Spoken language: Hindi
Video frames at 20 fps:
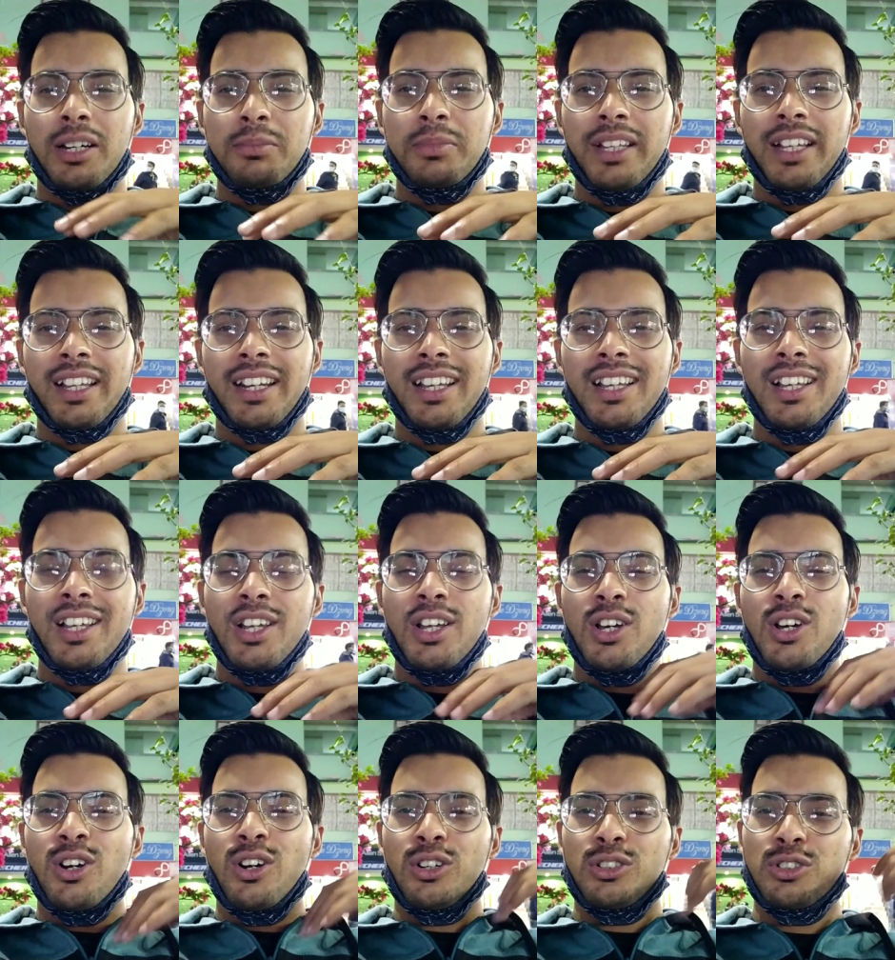कम दिख रहे
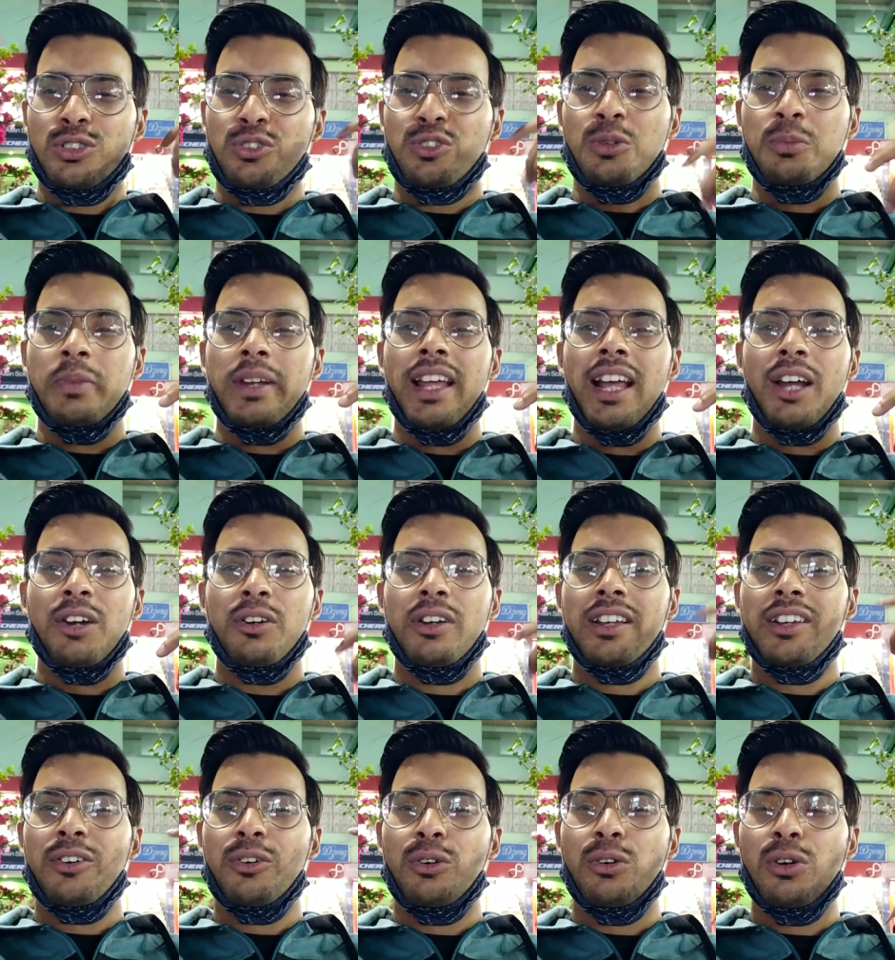हैं और जो घूमने आए
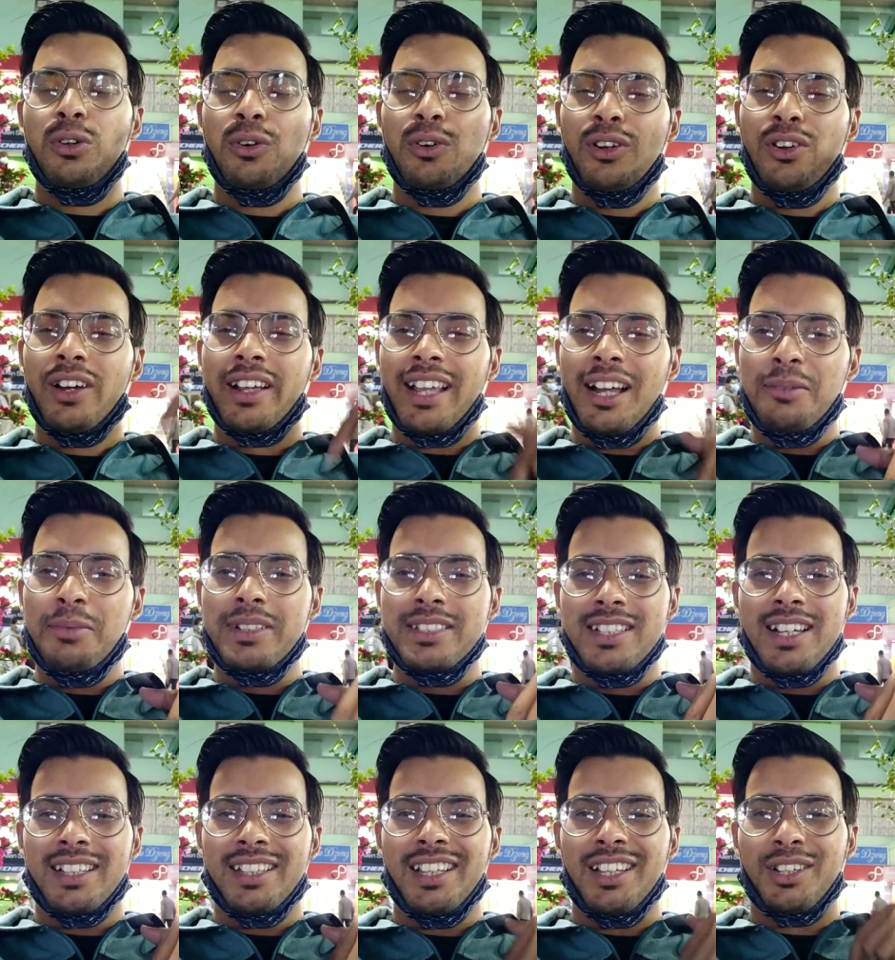हुए वो वो लोग यहाँ पर
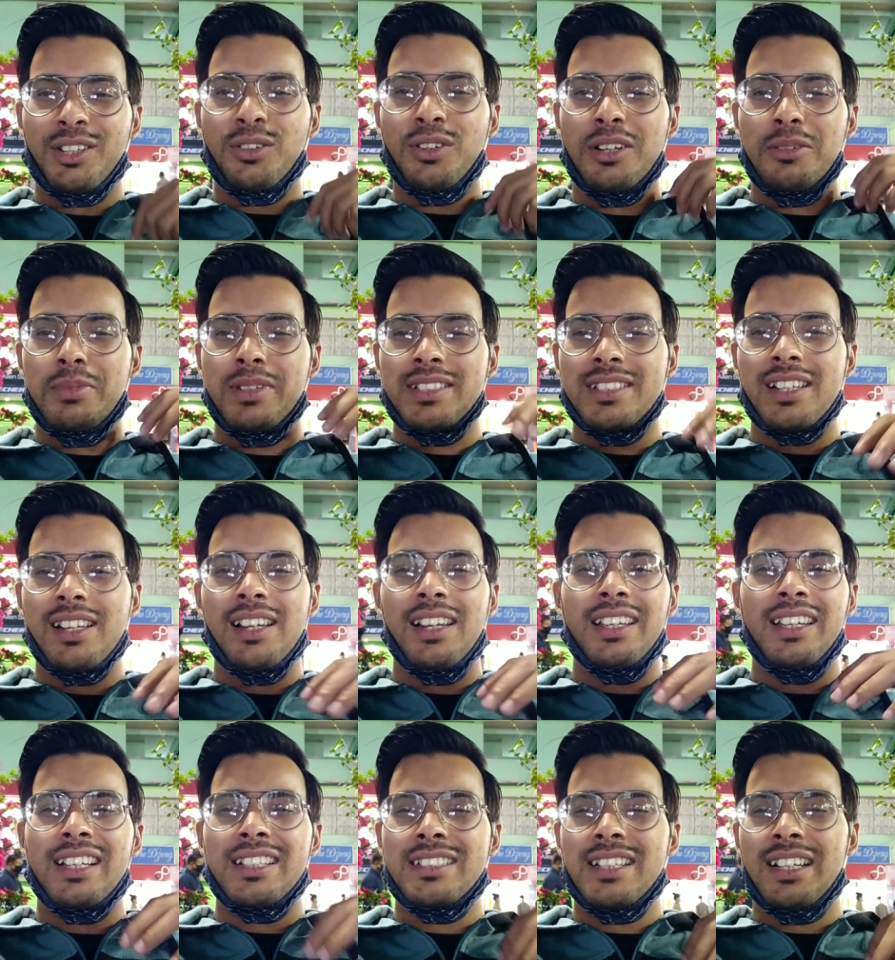ज़्यादा है क्योंकि
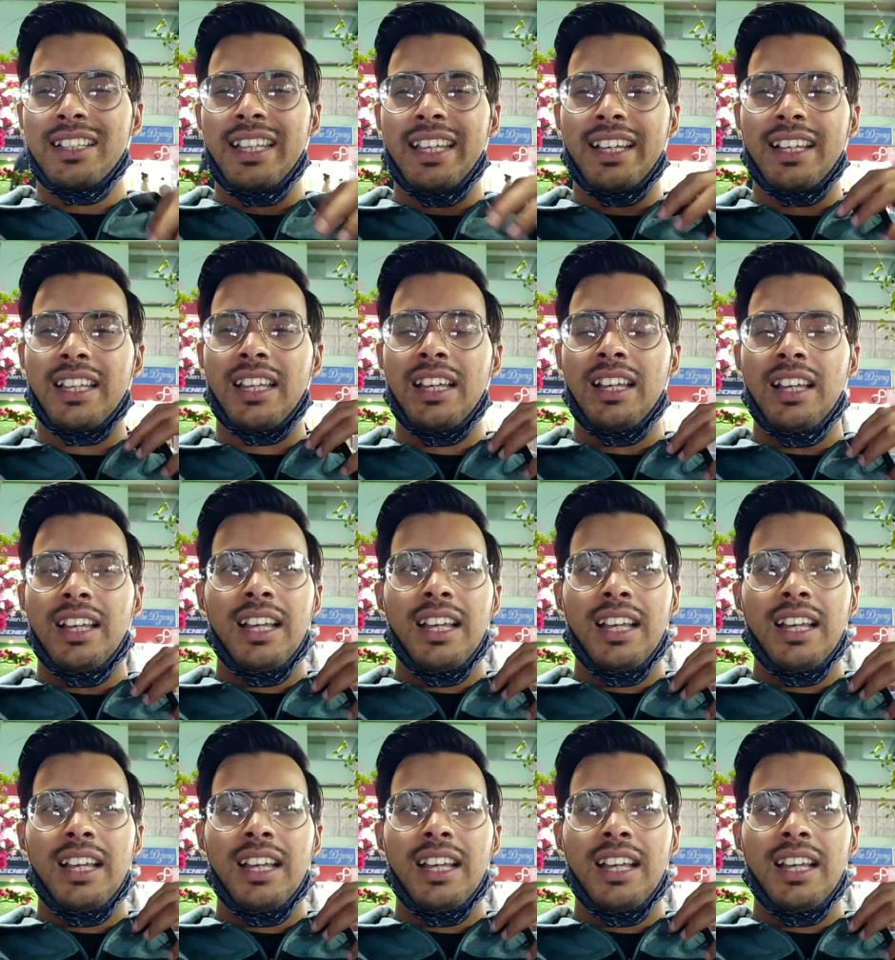बेसिकली ये ज़्यादा एक